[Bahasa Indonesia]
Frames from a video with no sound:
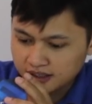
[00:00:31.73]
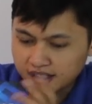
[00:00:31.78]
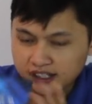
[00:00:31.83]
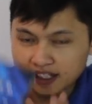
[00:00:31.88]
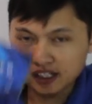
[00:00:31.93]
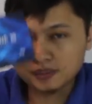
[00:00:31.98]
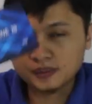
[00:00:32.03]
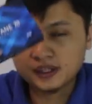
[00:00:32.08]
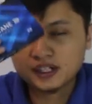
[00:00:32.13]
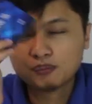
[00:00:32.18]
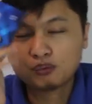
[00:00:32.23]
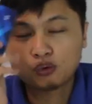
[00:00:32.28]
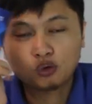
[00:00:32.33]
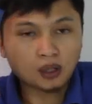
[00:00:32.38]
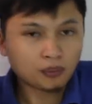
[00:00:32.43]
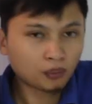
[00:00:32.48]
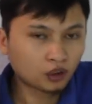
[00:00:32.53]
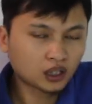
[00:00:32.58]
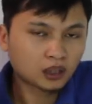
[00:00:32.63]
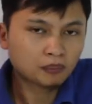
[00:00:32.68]
Ini sebenarnya
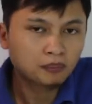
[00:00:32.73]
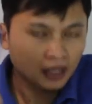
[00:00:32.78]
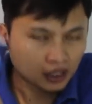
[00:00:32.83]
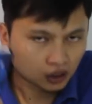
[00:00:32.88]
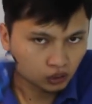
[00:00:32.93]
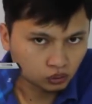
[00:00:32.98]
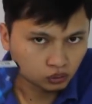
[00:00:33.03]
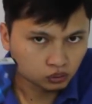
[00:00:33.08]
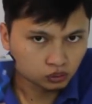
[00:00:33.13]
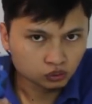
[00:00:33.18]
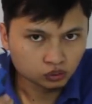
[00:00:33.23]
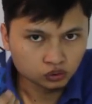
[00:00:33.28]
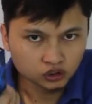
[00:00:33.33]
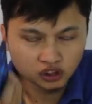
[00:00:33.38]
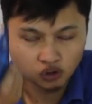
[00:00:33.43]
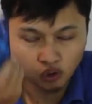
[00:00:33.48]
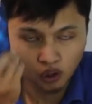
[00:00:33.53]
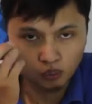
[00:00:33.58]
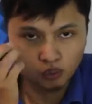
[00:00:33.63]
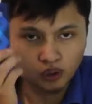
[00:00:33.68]
bukan produk baru
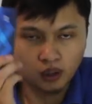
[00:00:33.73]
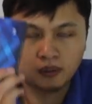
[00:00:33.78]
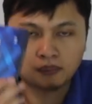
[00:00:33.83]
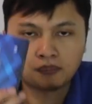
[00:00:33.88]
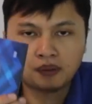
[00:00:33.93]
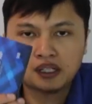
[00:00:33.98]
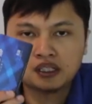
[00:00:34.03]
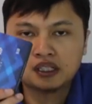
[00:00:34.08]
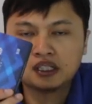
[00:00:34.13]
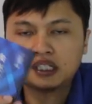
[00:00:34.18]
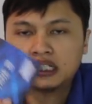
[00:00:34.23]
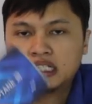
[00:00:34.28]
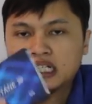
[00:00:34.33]
di 2018 ini,